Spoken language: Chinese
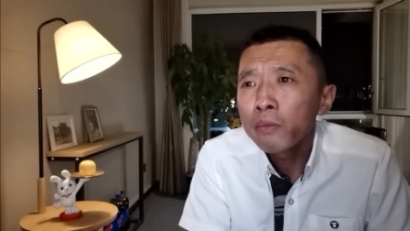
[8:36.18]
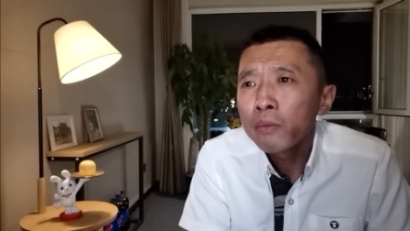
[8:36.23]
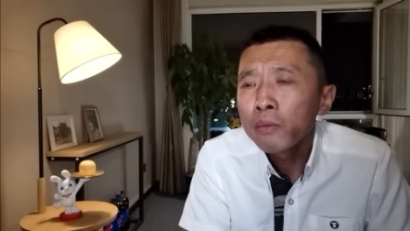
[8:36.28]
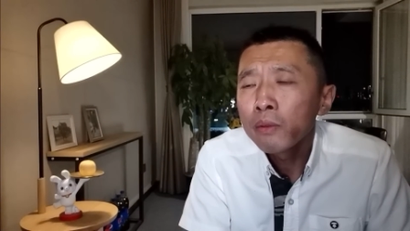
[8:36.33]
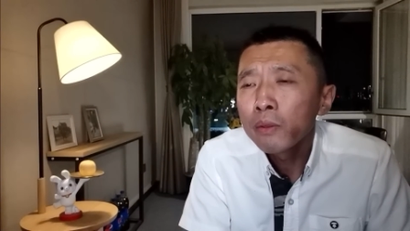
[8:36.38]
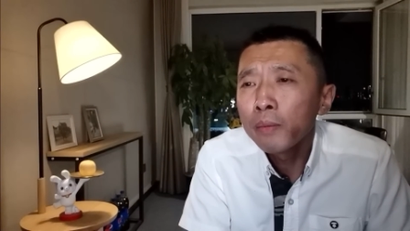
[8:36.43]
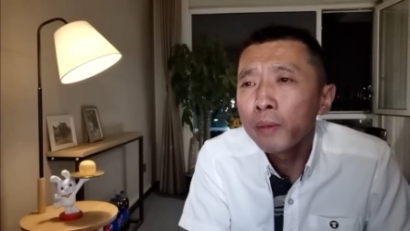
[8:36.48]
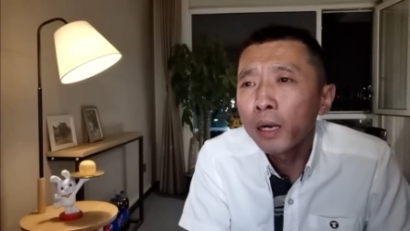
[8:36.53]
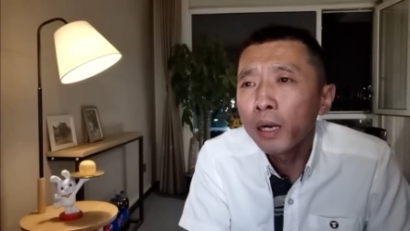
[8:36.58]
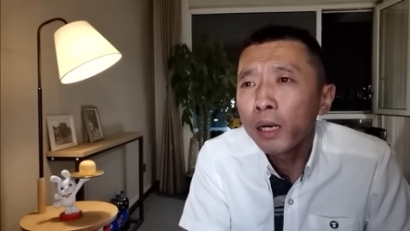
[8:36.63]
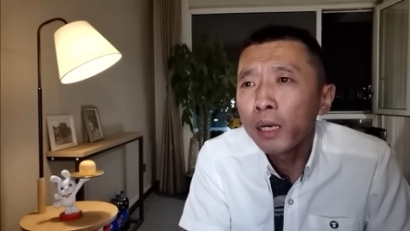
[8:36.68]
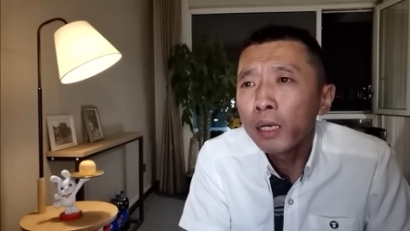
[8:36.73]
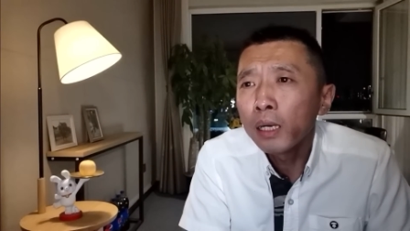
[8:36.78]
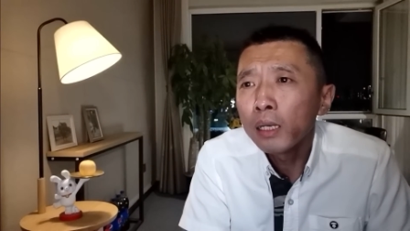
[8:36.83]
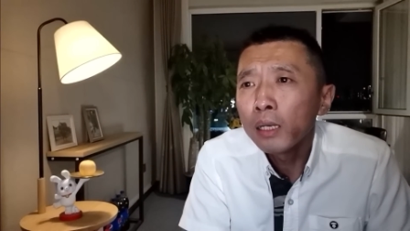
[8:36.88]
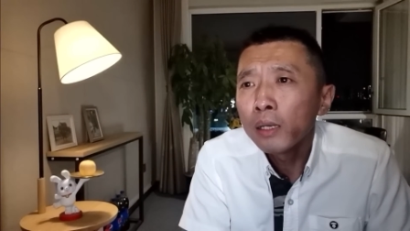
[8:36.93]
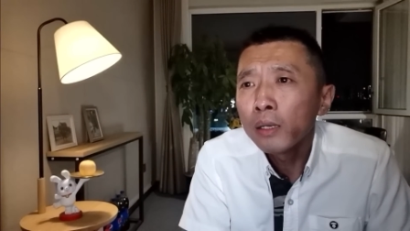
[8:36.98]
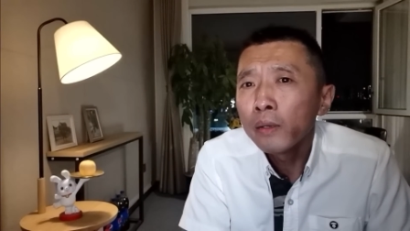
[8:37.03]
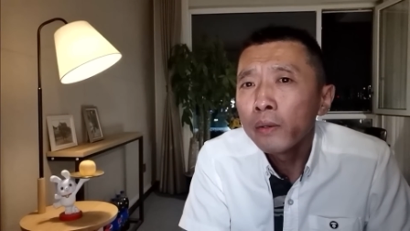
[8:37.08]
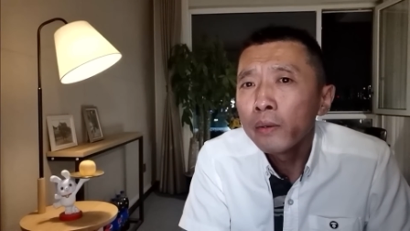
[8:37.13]
对吧？
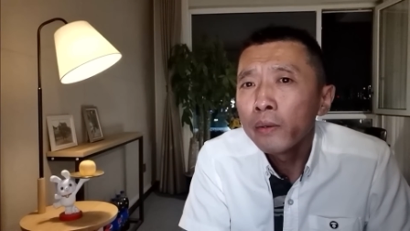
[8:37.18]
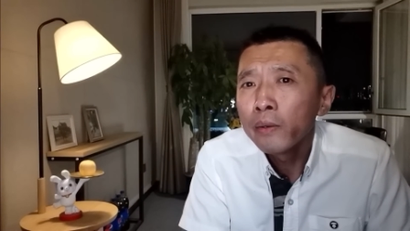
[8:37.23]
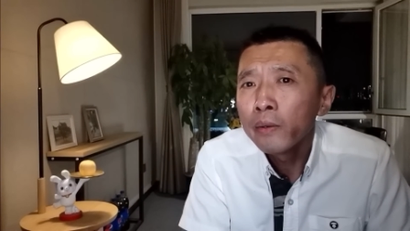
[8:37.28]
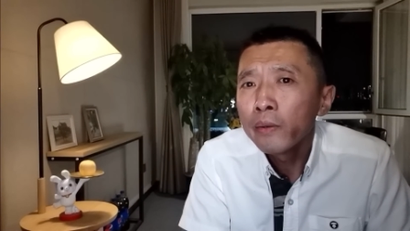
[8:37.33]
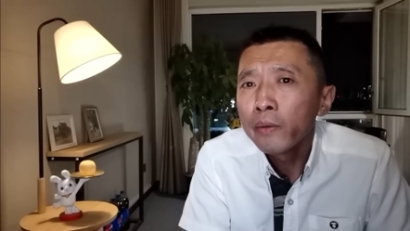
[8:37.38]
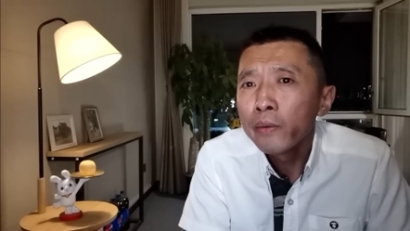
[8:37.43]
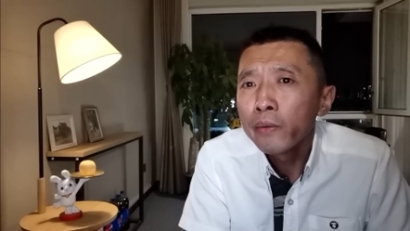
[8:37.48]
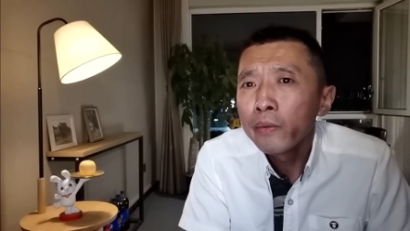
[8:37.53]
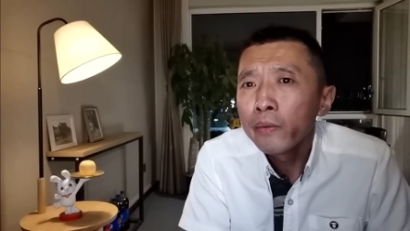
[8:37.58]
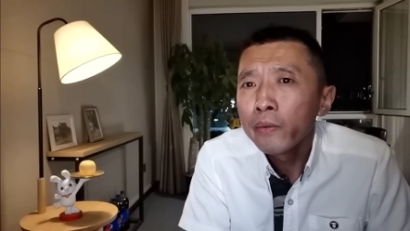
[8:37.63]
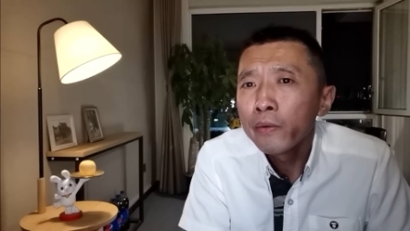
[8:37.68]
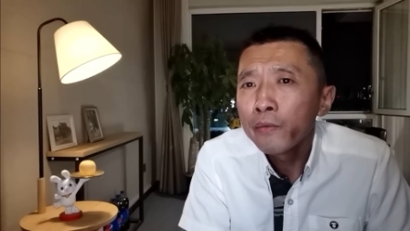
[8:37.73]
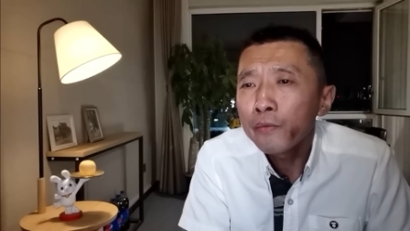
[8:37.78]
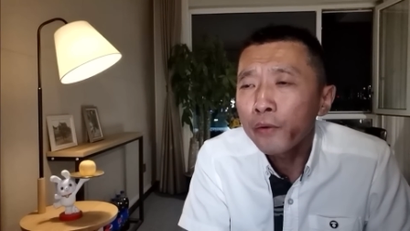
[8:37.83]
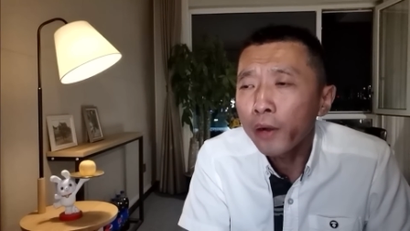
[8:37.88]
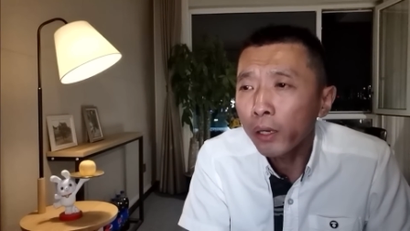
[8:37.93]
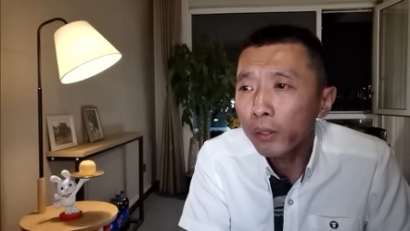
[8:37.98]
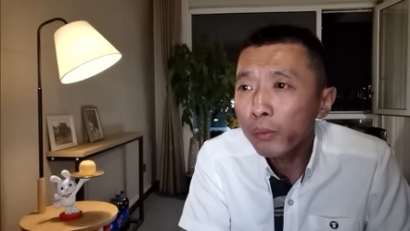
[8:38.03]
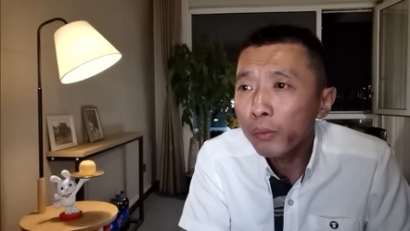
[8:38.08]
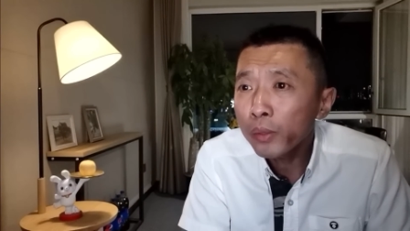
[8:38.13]

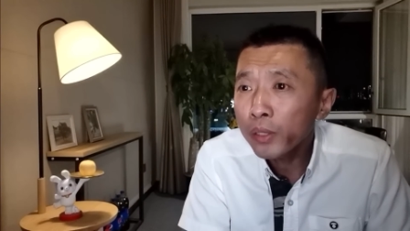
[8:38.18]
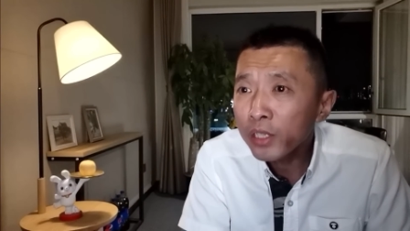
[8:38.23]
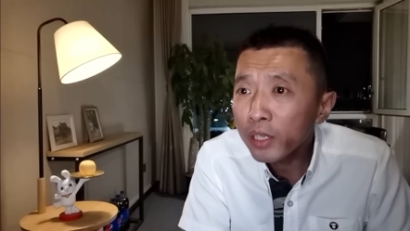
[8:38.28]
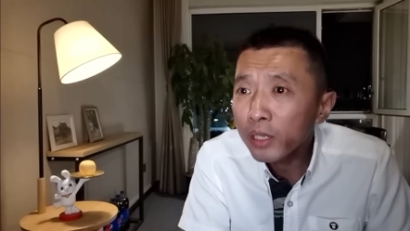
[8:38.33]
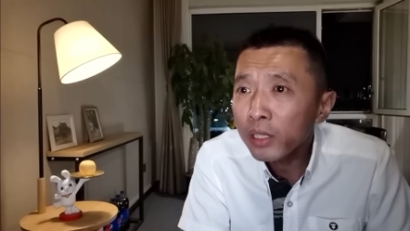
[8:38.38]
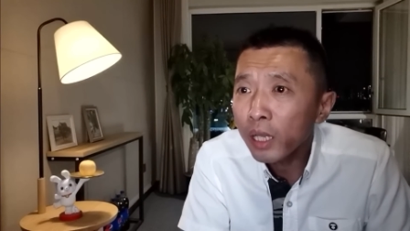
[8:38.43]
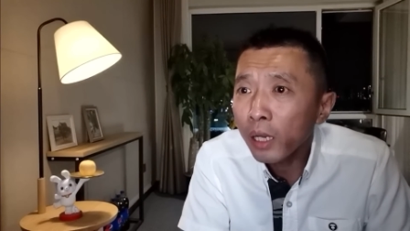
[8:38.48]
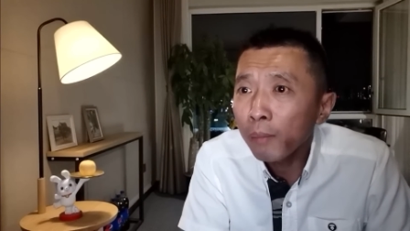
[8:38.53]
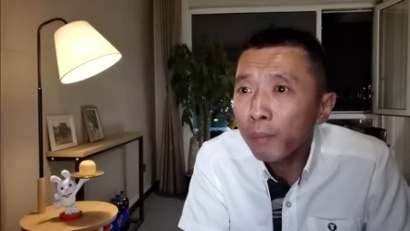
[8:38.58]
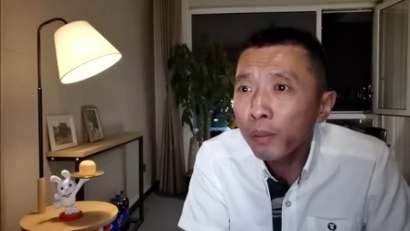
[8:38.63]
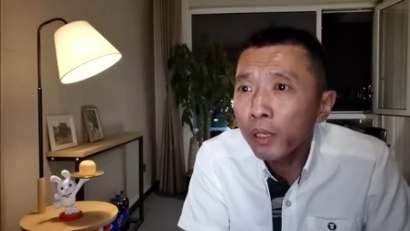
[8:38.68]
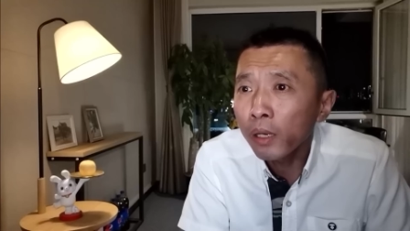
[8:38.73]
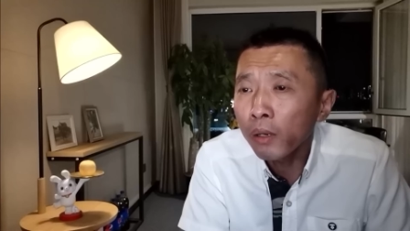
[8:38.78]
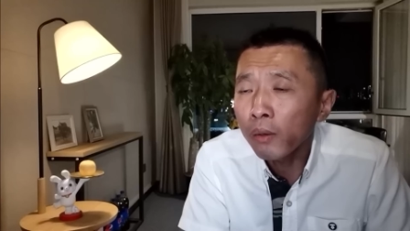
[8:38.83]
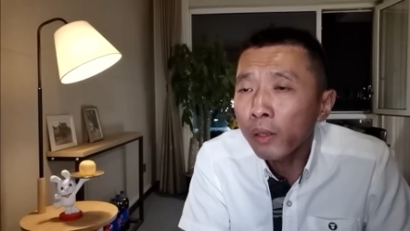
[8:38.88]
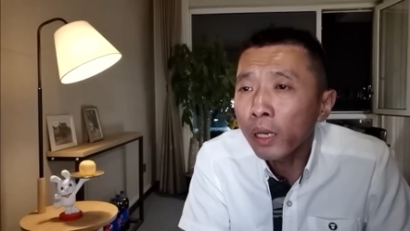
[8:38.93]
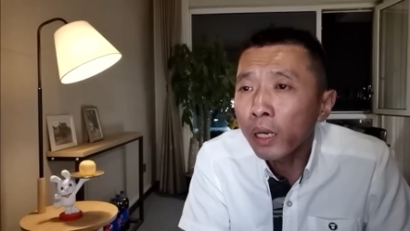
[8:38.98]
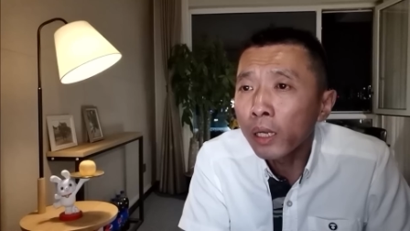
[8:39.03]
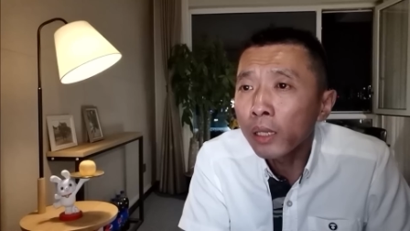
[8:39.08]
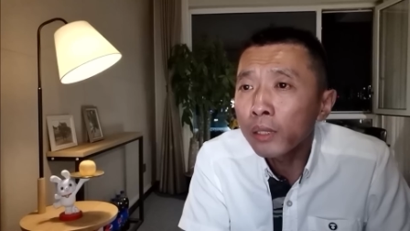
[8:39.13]
法律制裁不了
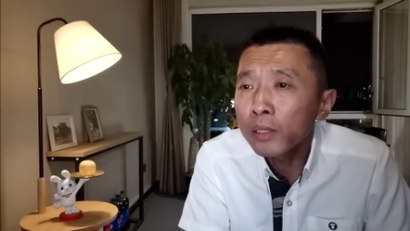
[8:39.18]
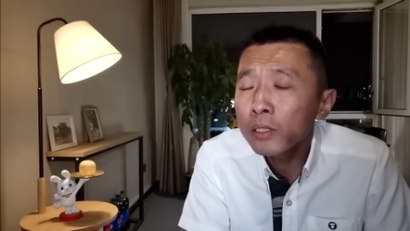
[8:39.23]
他，